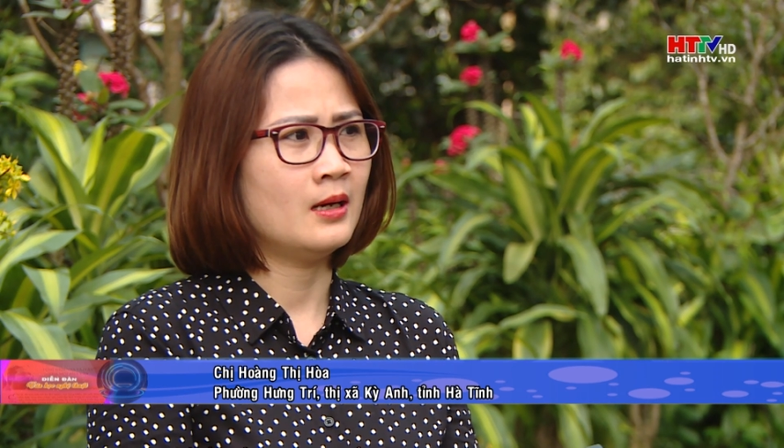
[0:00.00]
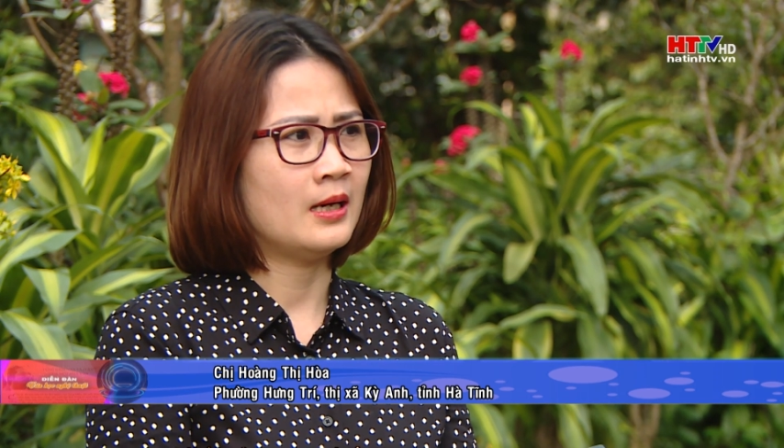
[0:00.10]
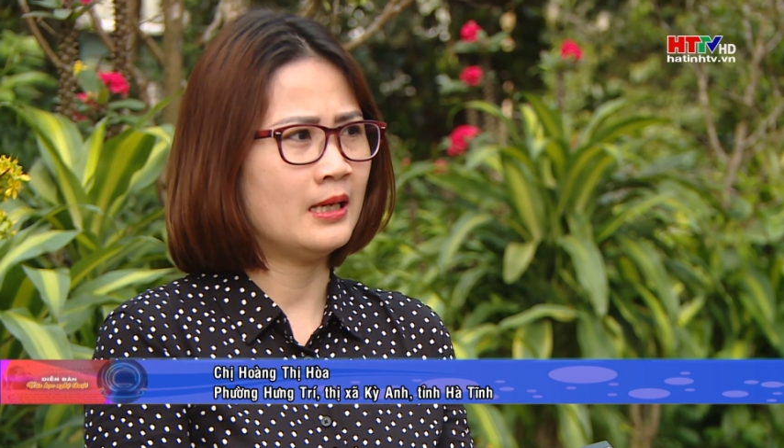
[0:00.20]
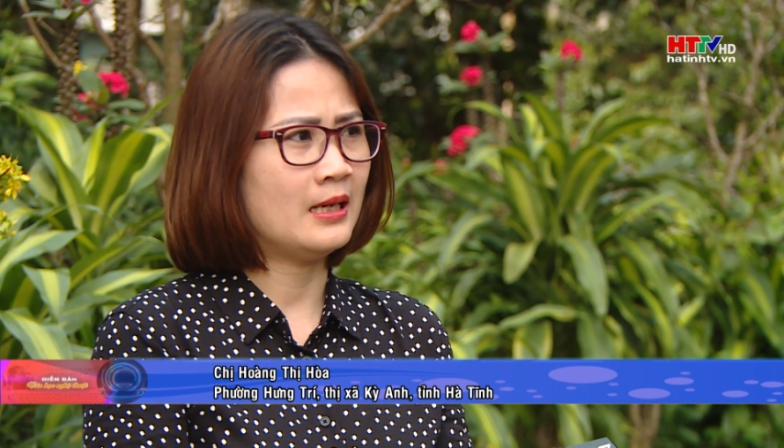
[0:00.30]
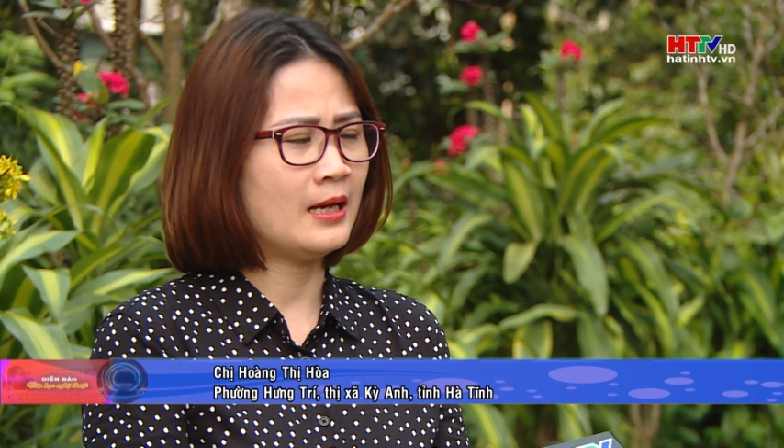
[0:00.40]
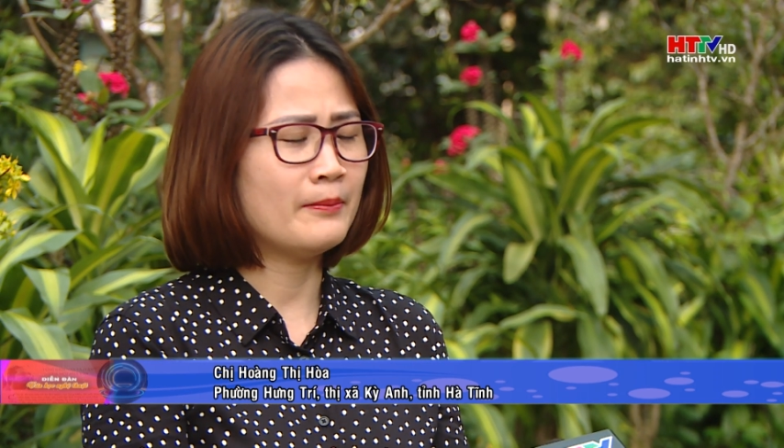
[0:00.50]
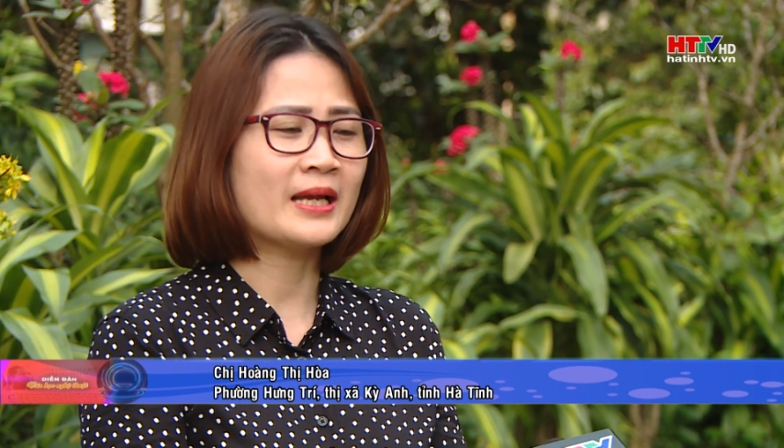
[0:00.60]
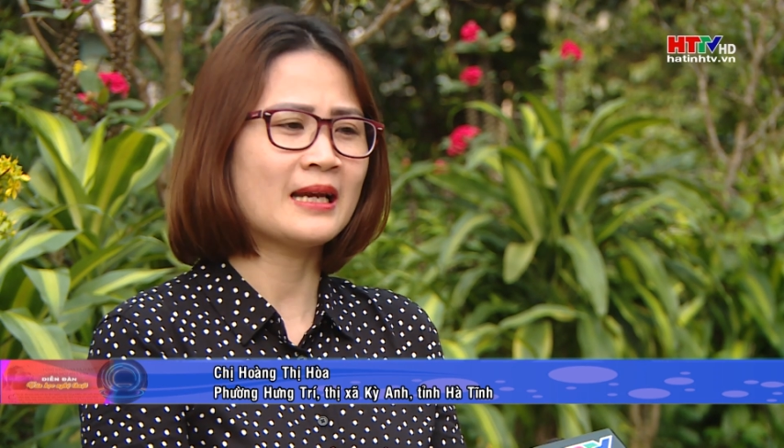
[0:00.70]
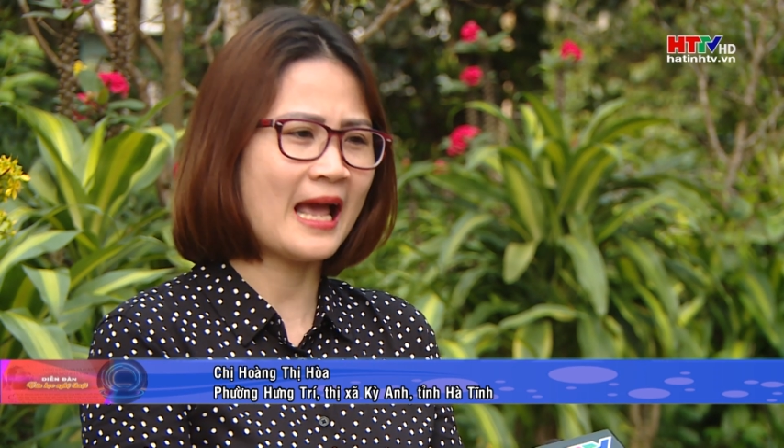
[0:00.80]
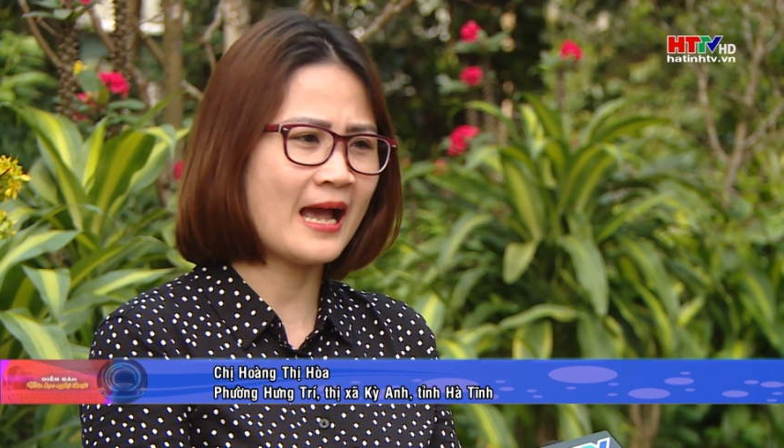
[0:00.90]
hay là
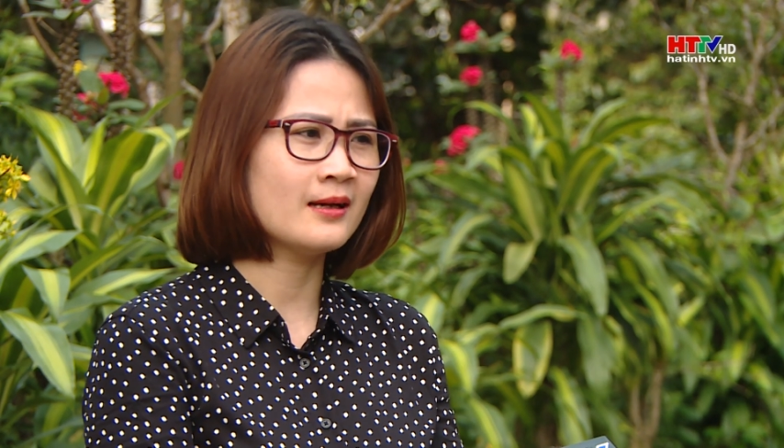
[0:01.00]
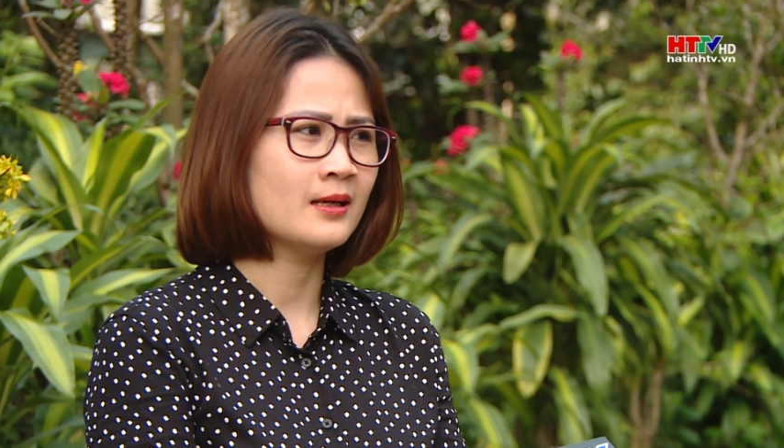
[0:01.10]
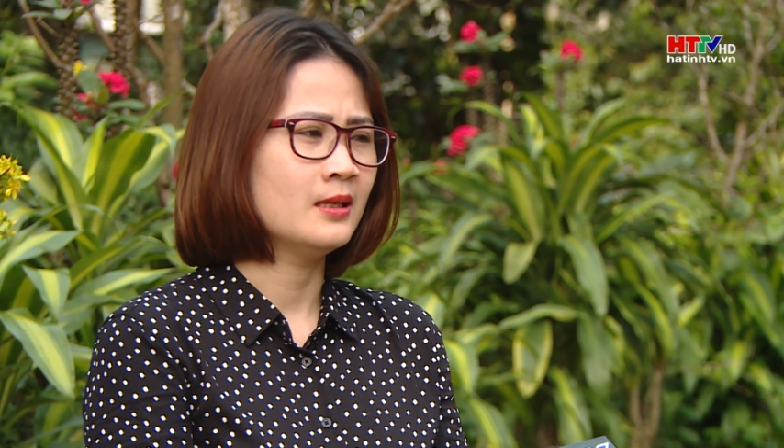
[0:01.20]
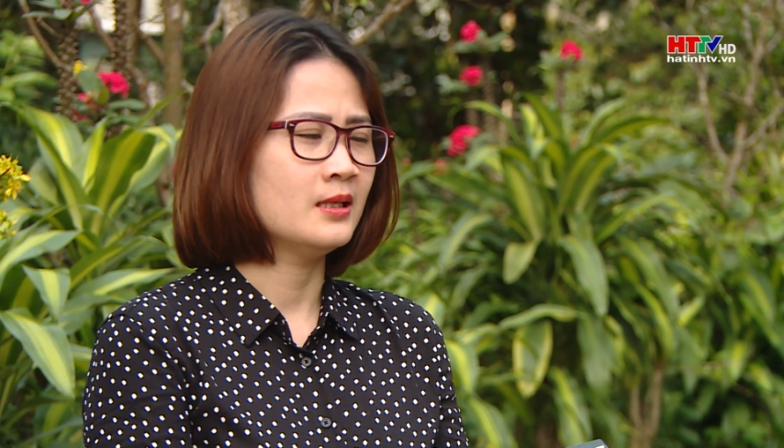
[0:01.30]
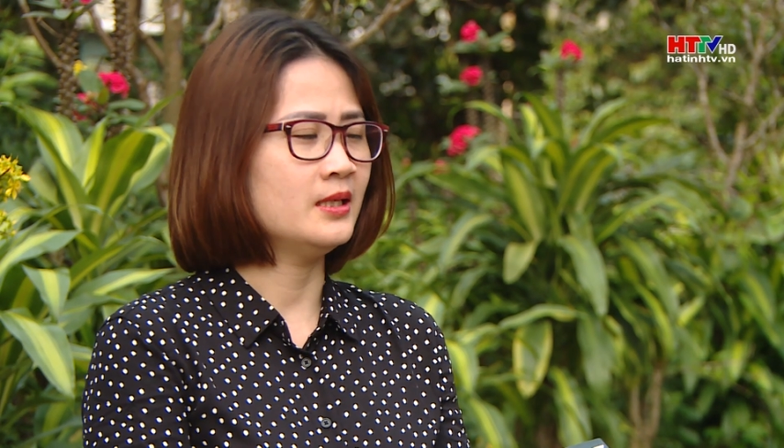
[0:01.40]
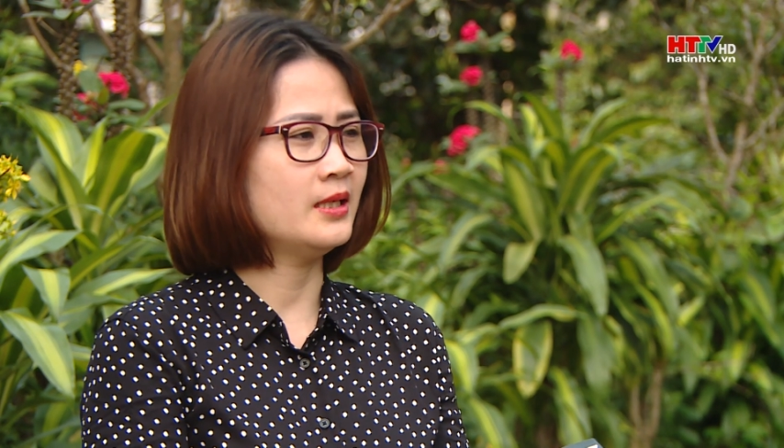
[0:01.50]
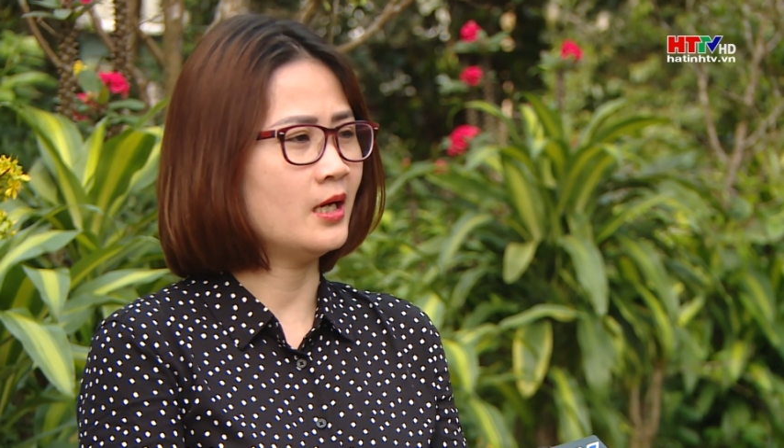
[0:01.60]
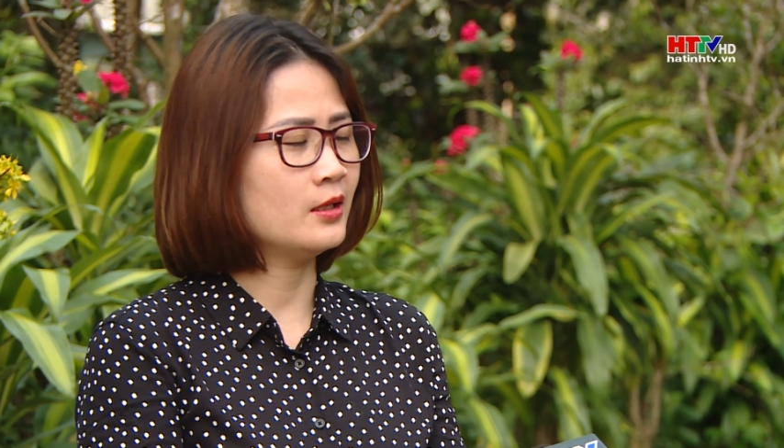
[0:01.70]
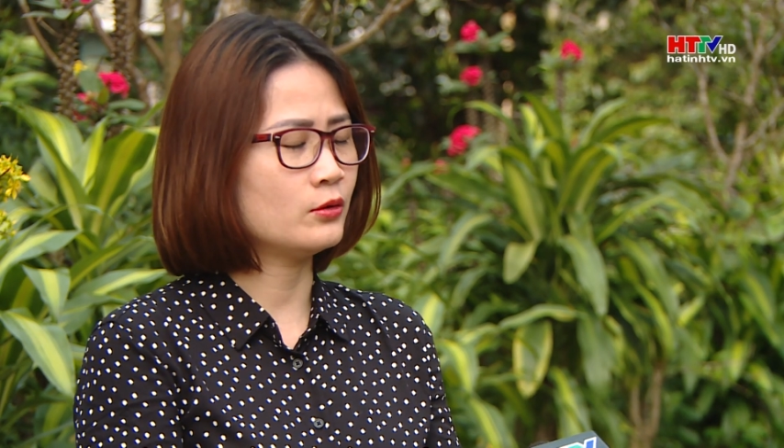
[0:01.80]
Mạch Lang thì à,